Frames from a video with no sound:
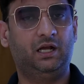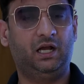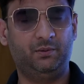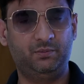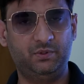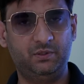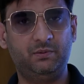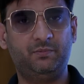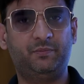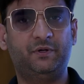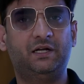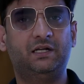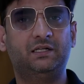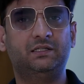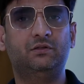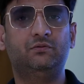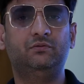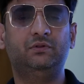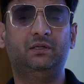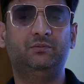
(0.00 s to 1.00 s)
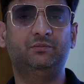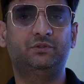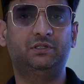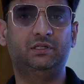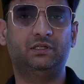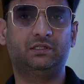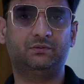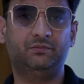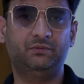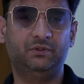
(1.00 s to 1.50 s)
अभी भी पढ़ाता हूँ एम
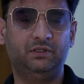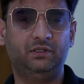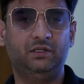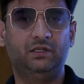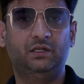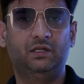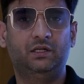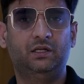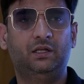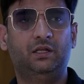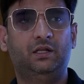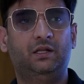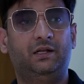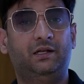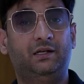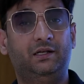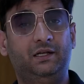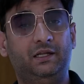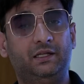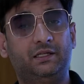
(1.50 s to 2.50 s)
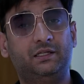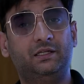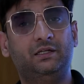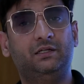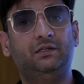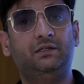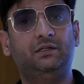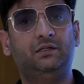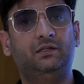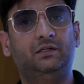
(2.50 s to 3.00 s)
में
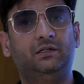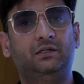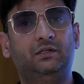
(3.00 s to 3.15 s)
लेकिन